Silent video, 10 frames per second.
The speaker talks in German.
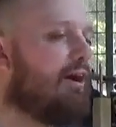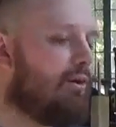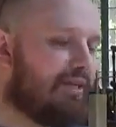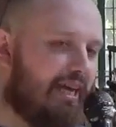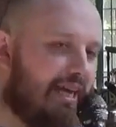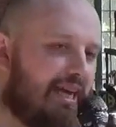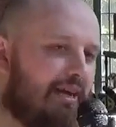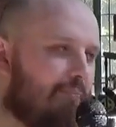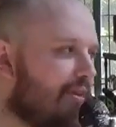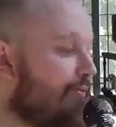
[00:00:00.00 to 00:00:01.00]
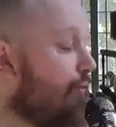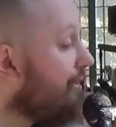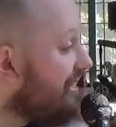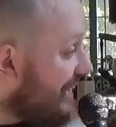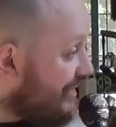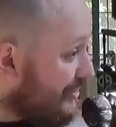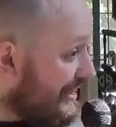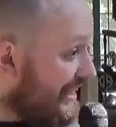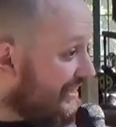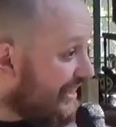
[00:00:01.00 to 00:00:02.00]
Okay, ähm, wo ist das
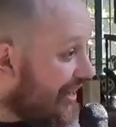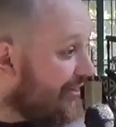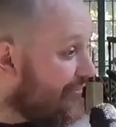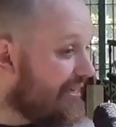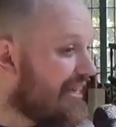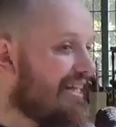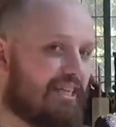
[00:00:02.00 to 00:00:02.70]
Hotel in der Eifel?